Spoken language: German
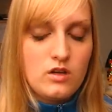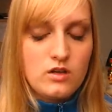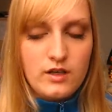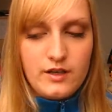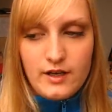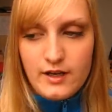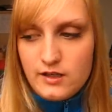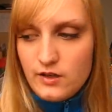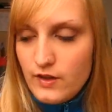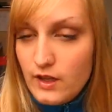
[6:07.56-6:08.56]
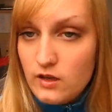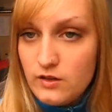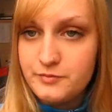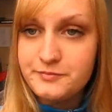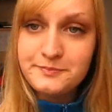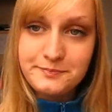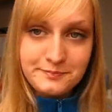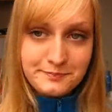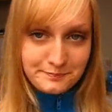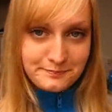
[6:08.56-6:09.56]
Das kann ja heiter werden.
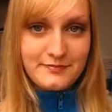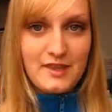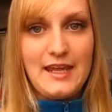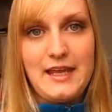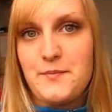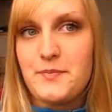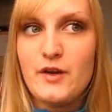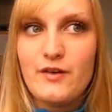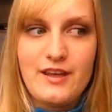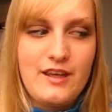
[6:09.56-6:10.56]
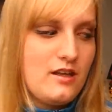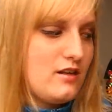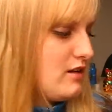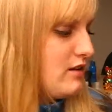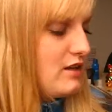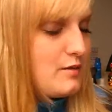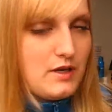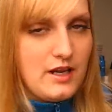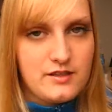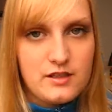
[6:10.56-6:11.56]
Naja, okay, dann
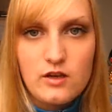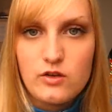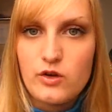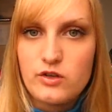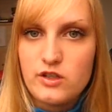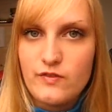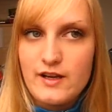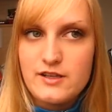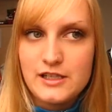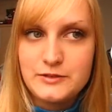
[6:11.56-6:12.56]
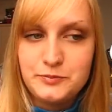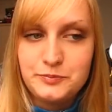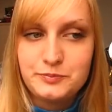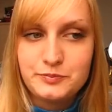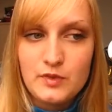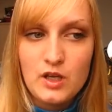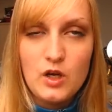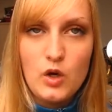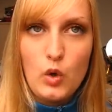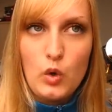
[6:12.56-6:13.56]
belästige ich euch nicht weiter
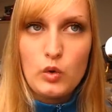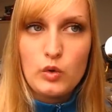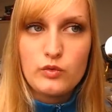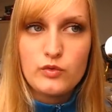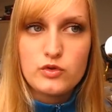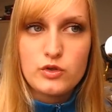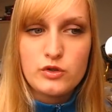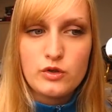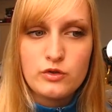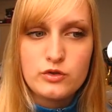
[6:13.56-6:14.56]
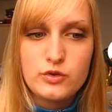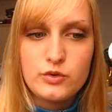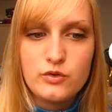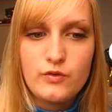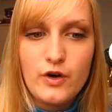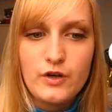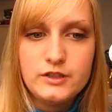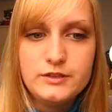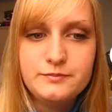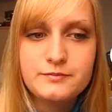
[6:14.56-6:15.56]
und wünsche euch noch eine schöne Woche.
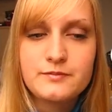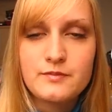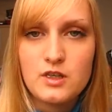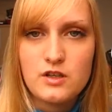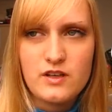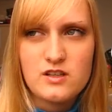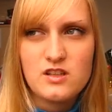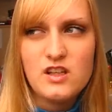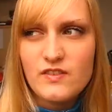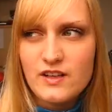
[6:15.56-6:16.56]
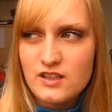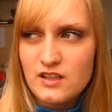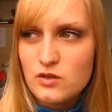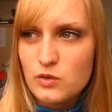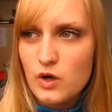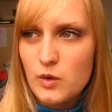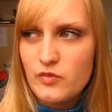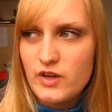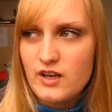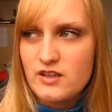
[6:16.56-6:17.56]
Ich weiß nicht, wann ich dazu
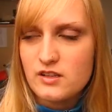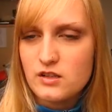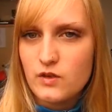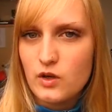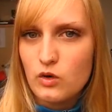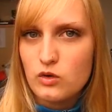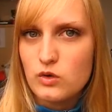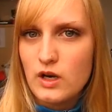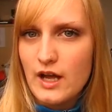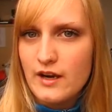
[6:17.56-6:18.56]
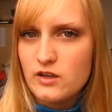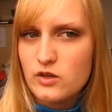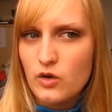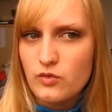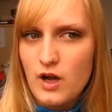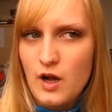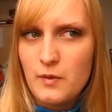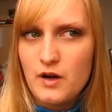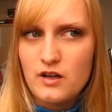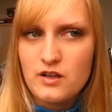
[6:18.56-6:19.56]
kommen werde, das nächste Video hochzuladen. Ich hoffe
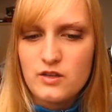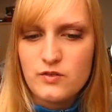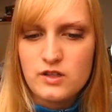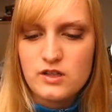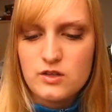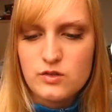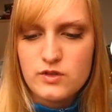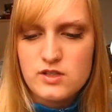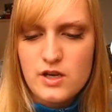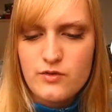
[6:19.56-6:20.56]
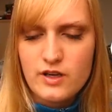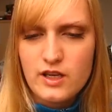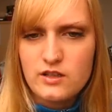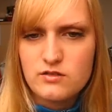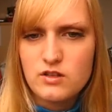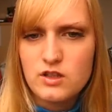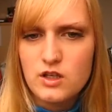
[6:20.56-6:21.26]
aber, es wird nicht allzu viel Zeit vergehen.